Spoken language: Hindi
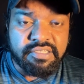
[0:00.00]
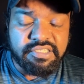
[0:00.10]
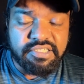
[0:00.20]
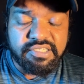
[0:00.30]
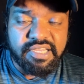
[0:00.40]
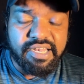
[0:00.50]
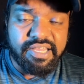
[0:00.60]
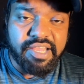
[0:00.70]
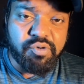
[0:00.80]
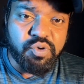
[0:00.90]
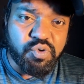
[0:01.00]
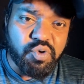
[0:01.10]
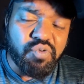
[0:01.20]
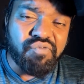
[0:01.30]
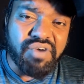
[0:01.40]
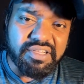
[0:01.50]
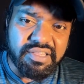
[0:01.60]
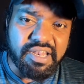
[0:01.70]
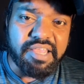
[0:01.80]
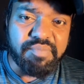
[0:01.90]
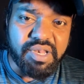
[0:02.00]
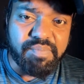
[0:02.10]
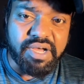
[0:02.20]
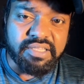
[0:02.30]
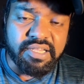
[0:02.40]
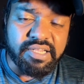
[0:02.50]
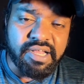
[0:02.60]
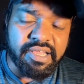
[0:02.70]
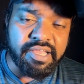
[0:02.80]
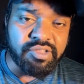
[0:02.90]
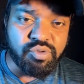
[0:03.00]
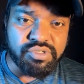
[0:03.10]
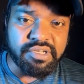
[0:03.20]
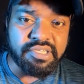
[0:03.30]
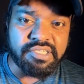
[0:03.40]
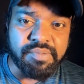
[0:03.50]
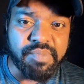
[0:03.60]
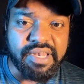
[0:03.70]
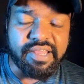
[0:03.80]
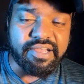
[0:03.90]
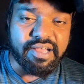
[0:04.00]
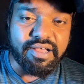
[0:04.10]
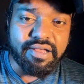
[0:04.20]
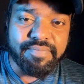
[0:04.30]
जिसके लिए उनको वक्त नहीं मिल पाता था एक दूसरे से मिलने का